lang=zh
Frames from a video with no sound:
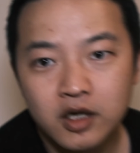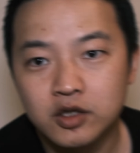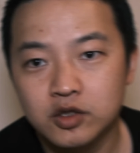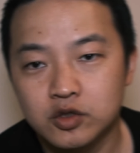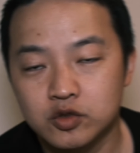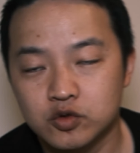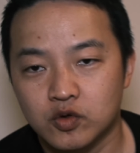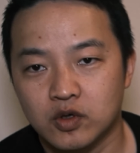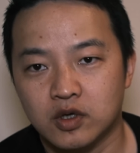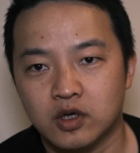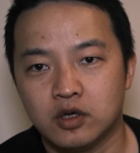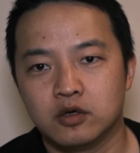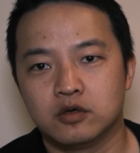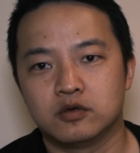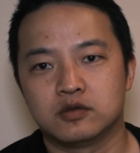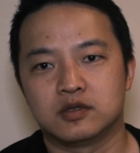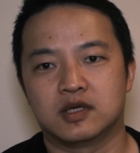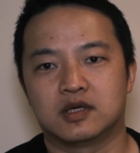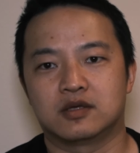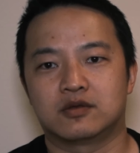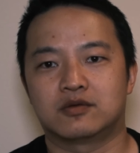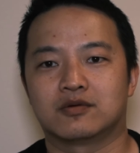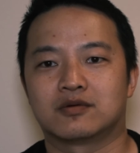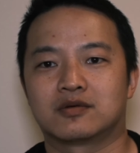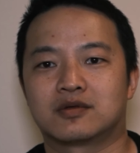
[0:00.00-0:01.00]
最后
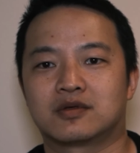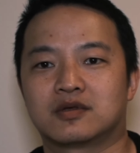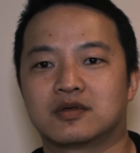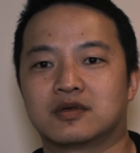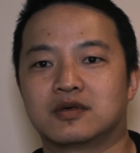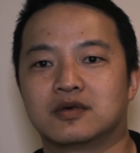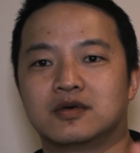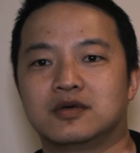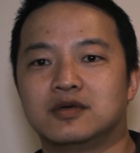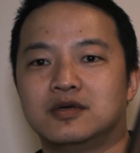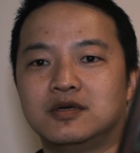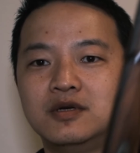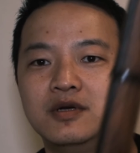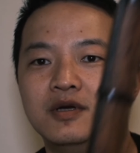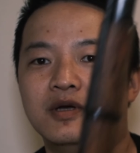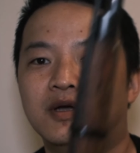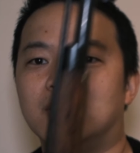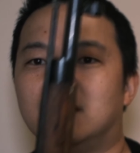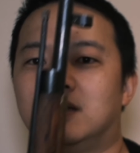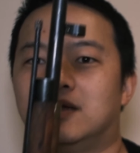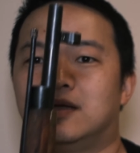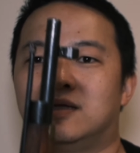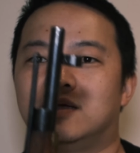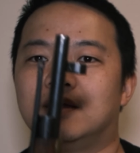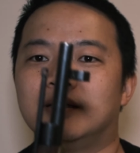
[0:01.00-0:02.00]
呢，就是
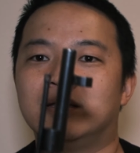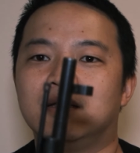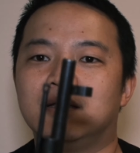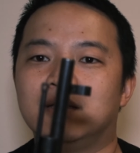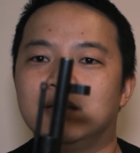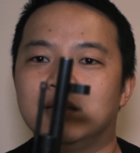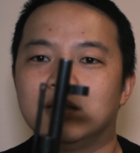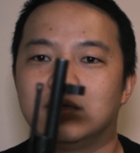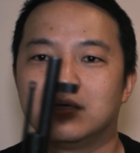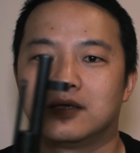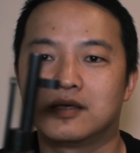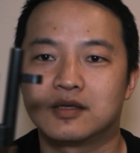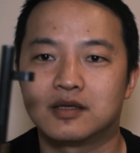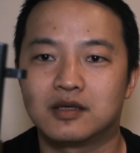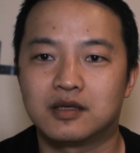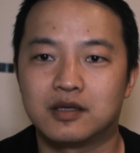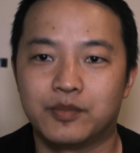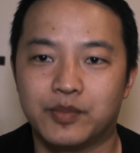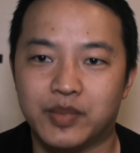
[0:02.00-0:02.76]
一